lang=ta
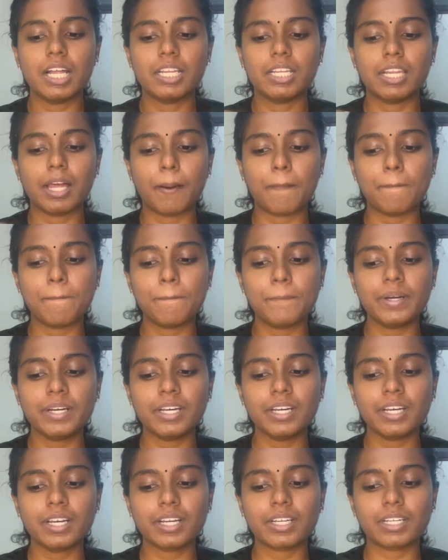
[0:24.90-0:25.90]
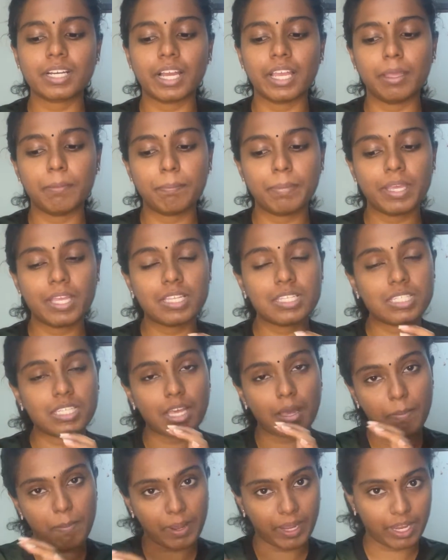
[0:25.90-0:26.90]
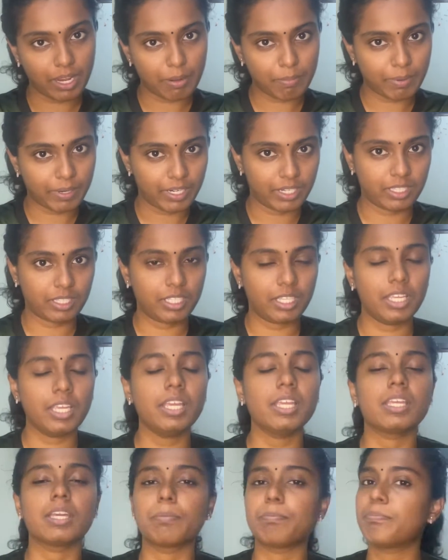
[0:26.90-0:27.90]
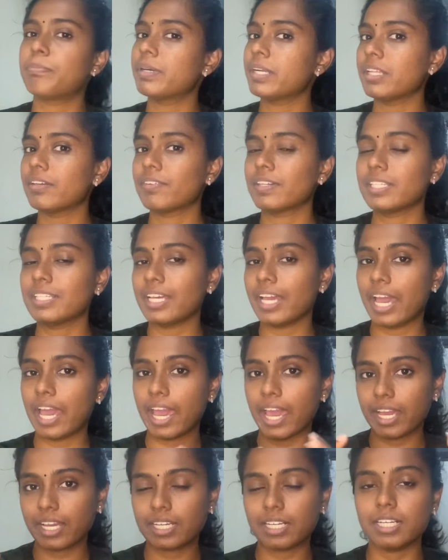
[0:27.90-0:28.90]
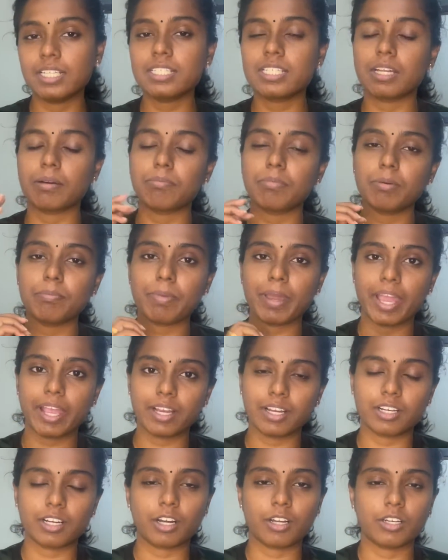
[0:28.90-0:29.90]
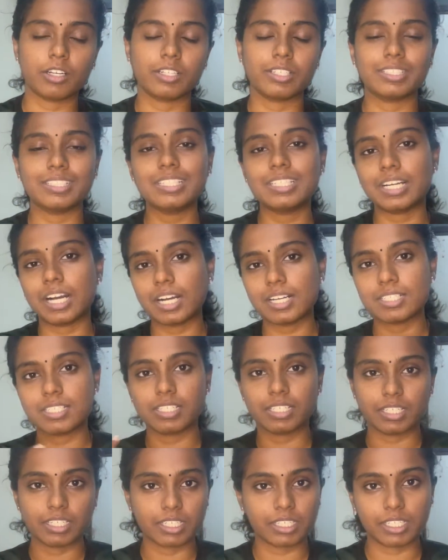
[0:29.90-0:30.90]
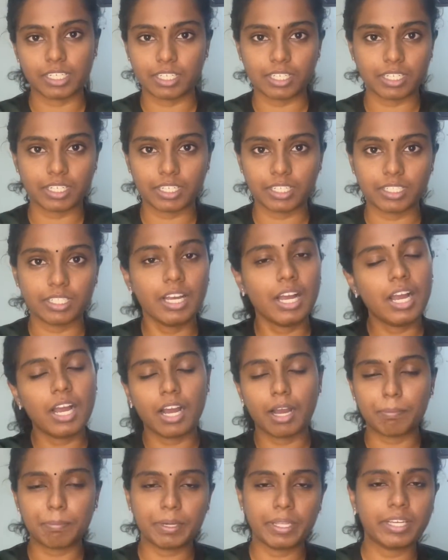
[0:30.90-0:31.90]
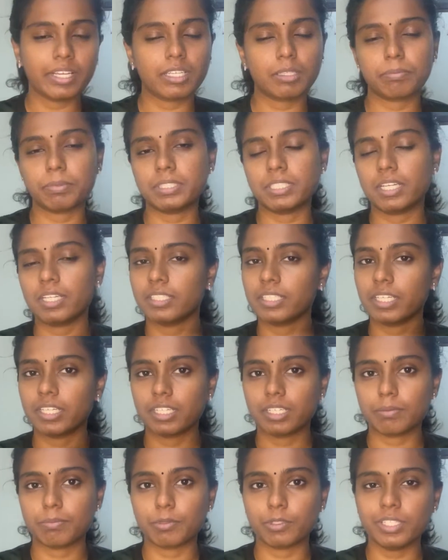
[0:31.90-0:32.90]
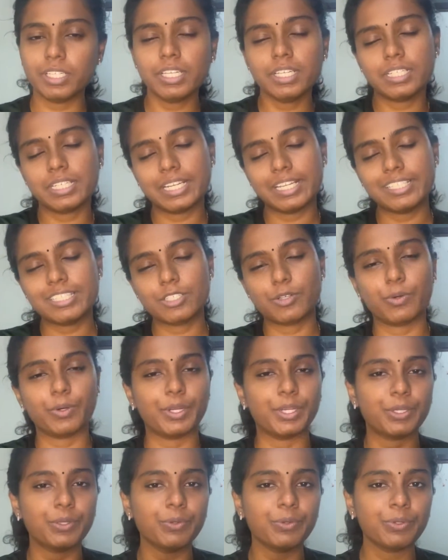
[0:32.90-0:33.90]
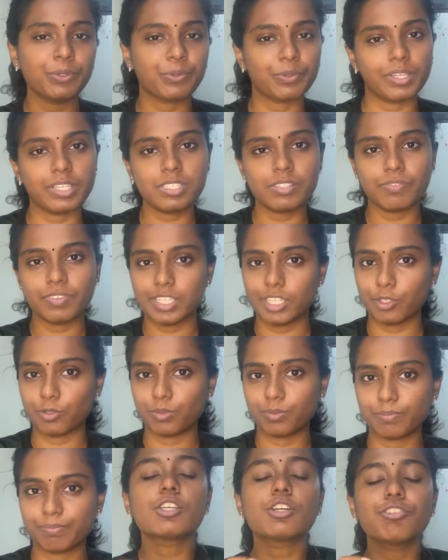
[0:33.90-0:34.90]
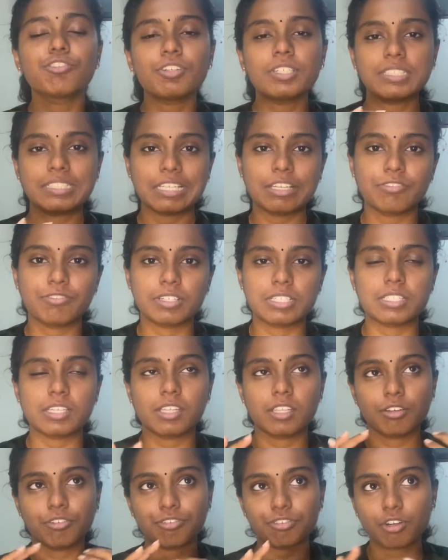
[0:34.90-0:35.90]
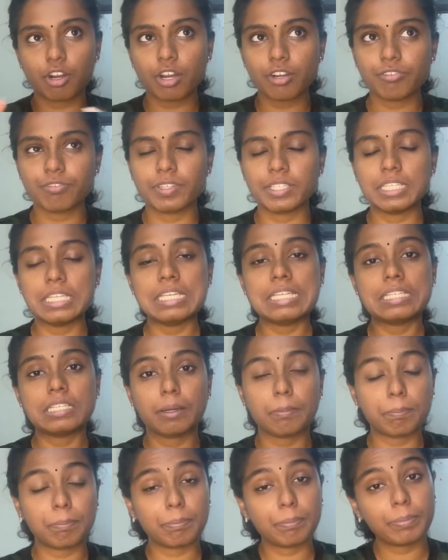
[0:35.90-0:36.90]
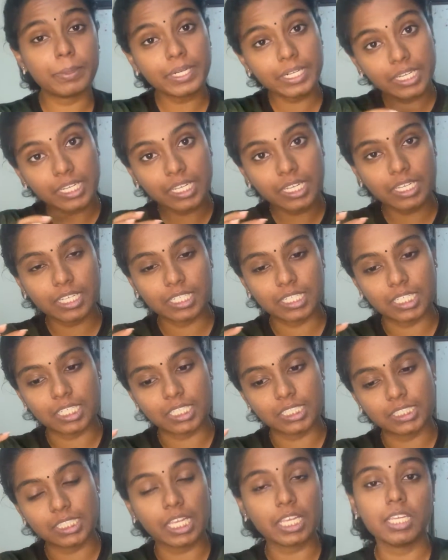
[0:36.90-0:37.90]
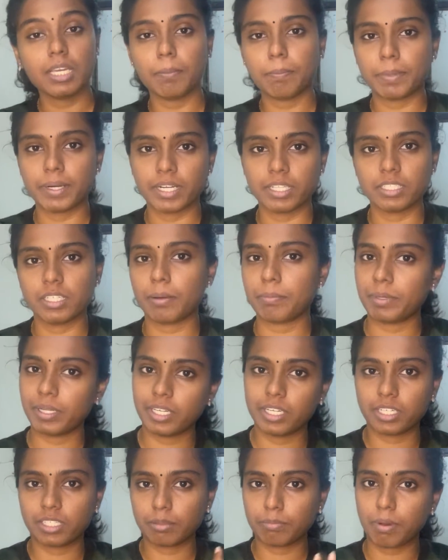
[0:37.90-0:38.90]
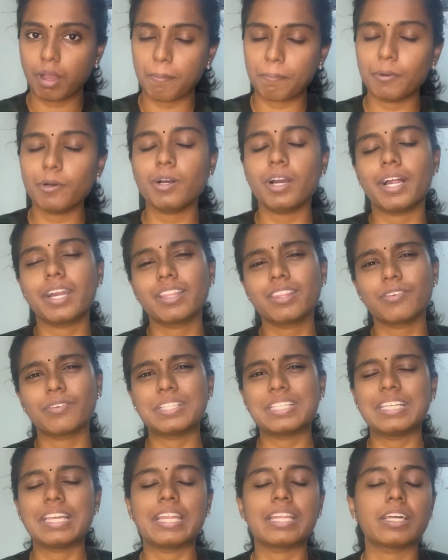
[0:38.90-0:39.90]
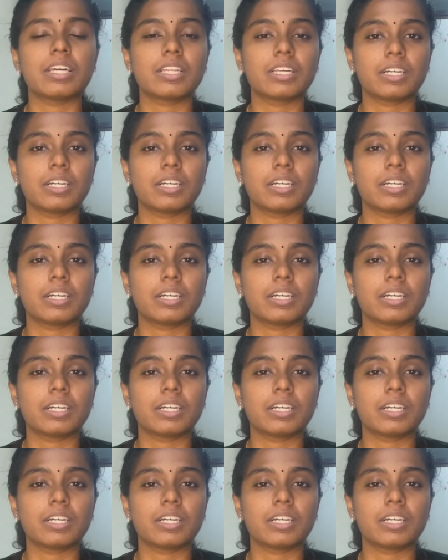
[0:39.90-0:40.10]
நம்ம கைபேசியா பயன்படுத்தி எப்படி வந்து ஹேக்கர்ஸ் நம்ம பேங்க் அக்கௌண்ட்ல இருந்து காசு எடுக்கிறாங்க அப்படிங்கறது பத்தியா தான் இருக்க போது லெட்ஸ் கோ இன் டு டுடேஸ் வீடியோ ஸோ ஃபர்ஸ்ட் திங் ஃபர்ஸ்ட் இந்த ஃப்ராட் வந்து எப்படி செய்யப்படுது அப்படிங்கறத பார்ப்போம் அடுத்து வந்து என்ன